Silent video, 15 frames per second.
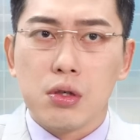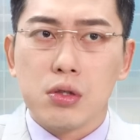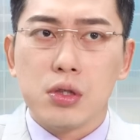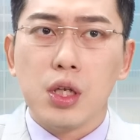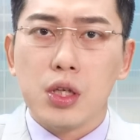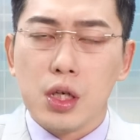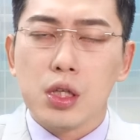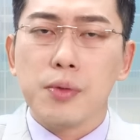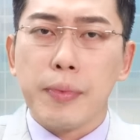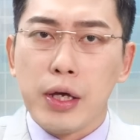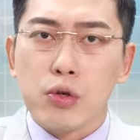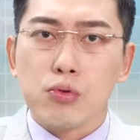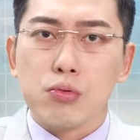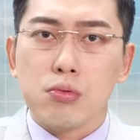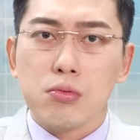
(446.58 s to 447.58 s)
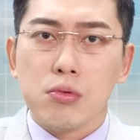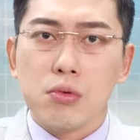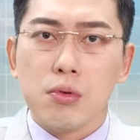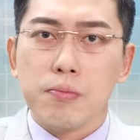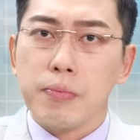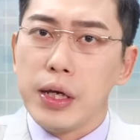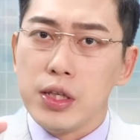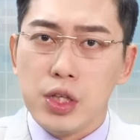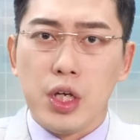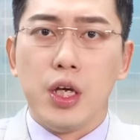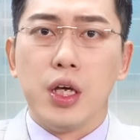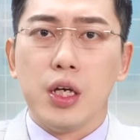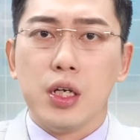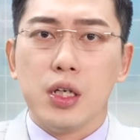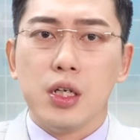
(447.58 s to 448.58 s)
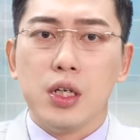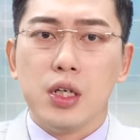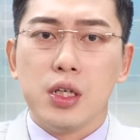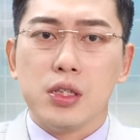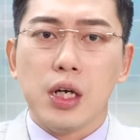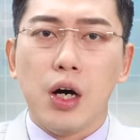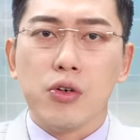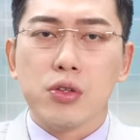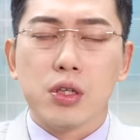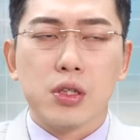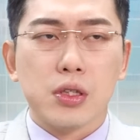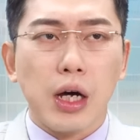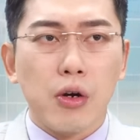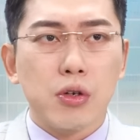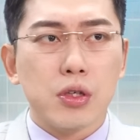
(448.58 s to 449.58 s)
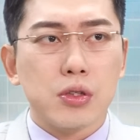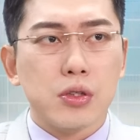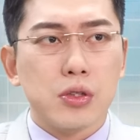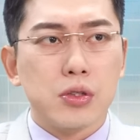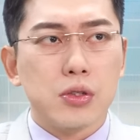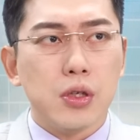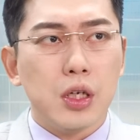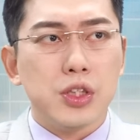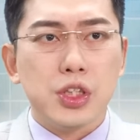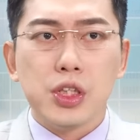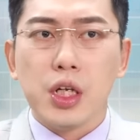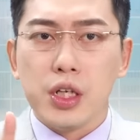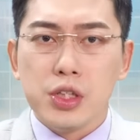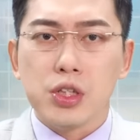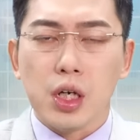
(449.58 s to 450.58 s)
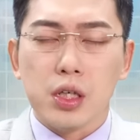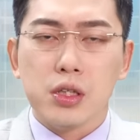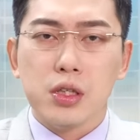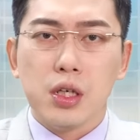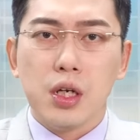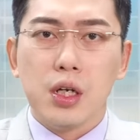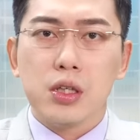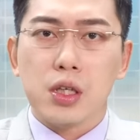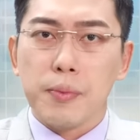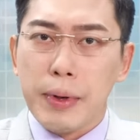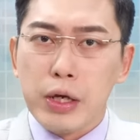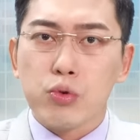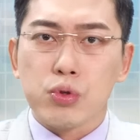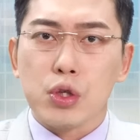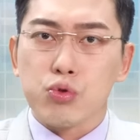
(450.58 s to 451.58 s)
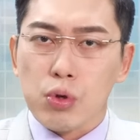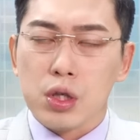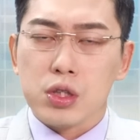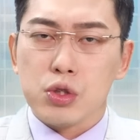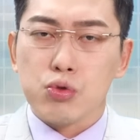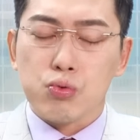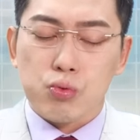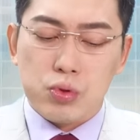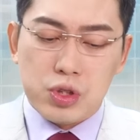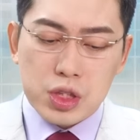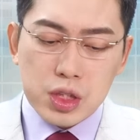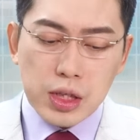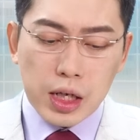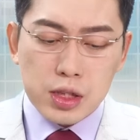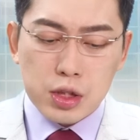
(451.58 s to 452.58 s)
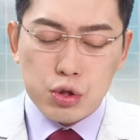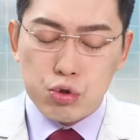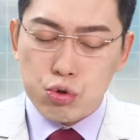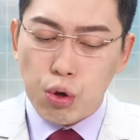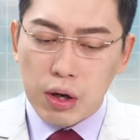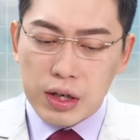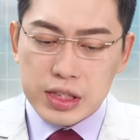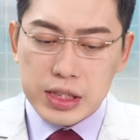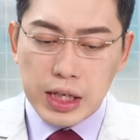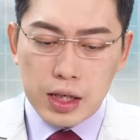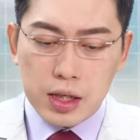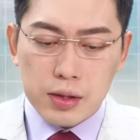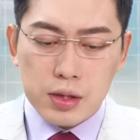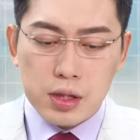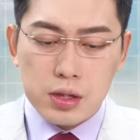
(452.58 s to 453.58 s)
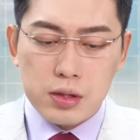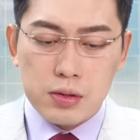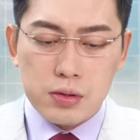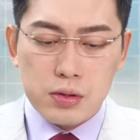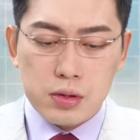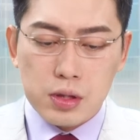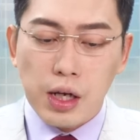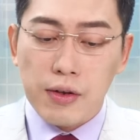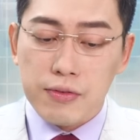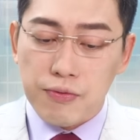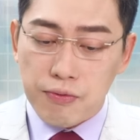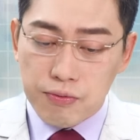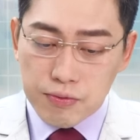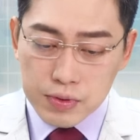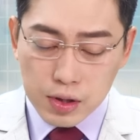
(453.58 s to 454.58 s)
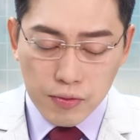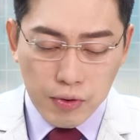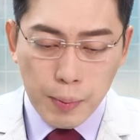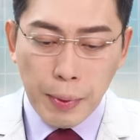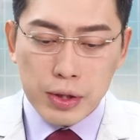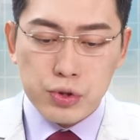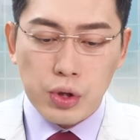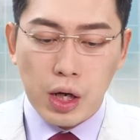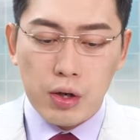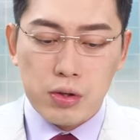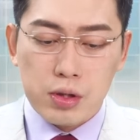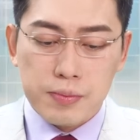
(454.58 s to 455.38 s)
那天的美股没跌，然后呢，到了呃今天凌晨的美股的主要指数，竟然是创下了，你看那个费半就好了，